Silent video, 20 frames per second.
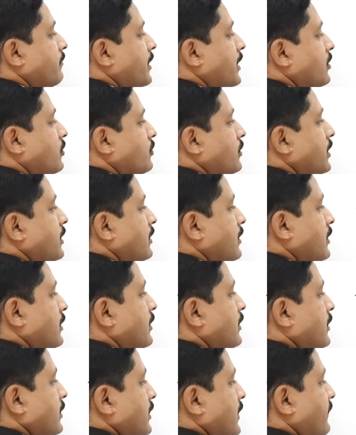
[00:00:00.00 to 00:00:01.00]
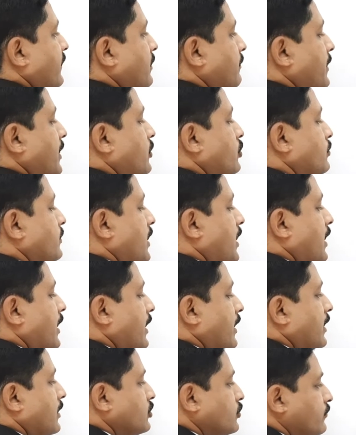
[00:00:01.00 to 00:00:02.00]
वन बाय टू है ये वन बाय टू बाहर
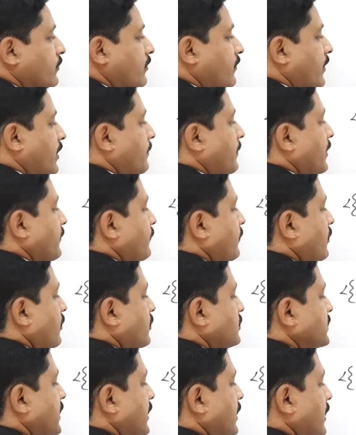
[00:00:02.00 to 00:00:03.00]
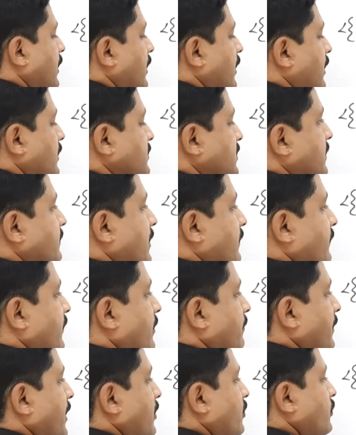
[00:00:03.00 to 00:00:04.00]
आएगा तो वो वन बाय फोर हो जाएगा लेकिन जब आप
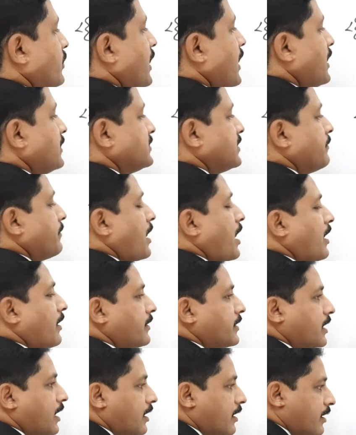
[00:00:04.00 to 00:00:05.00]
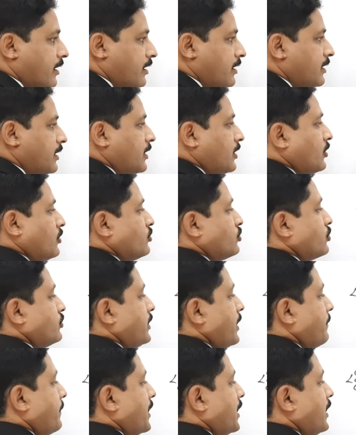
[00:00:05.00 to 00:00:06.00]
वन बाय टू यहां से बाहर निकाल रहे हैं तो
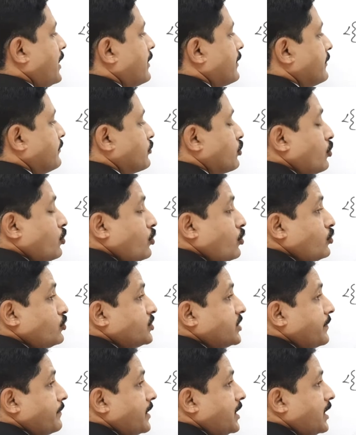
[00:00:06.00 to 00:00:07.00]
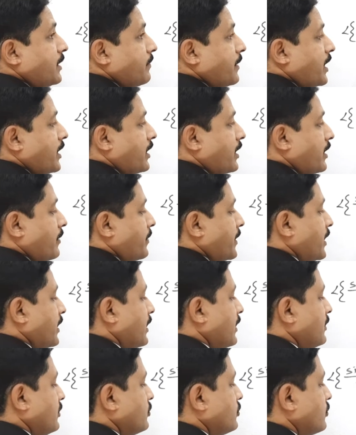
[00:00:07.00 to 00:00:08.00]
ये पहले टर्म को टू से मल्टीप्लाई करना
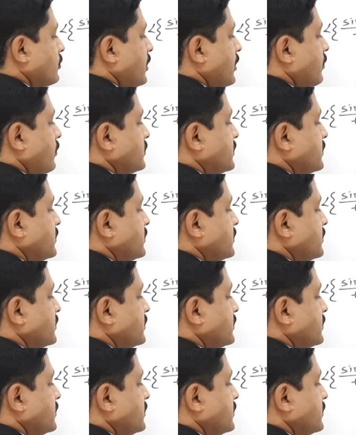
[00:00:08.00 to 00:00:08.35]
पड़ेगा तो ये